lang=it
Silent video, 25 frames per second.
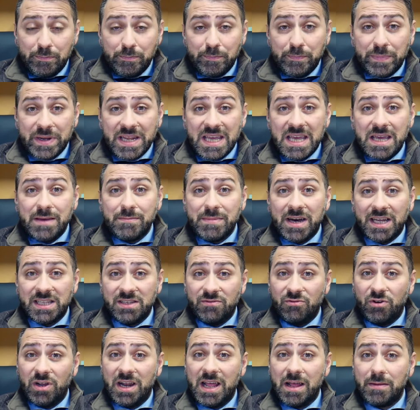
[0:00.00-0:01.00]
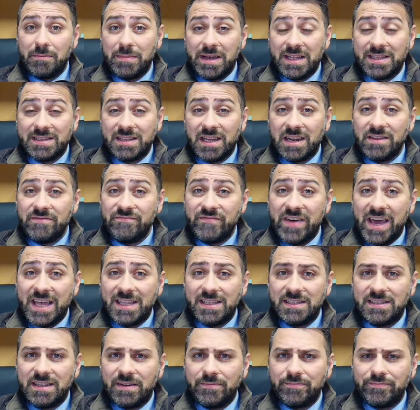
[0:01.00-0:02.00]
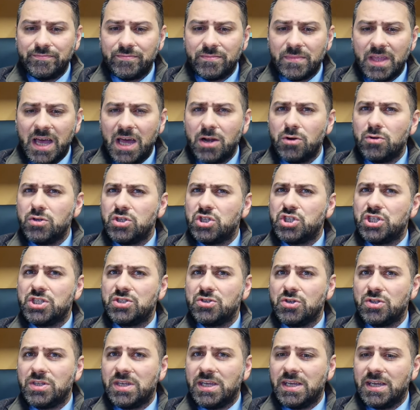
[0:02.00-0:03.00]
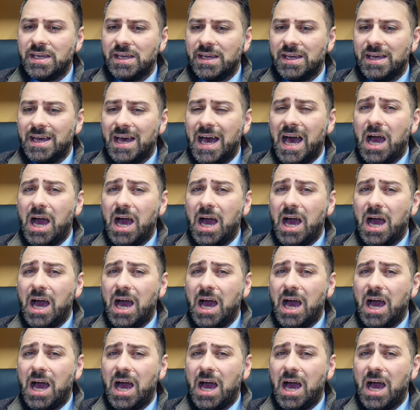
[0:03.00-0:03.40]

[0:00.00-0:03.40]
prima di voler mettere in vendita hanno deciso di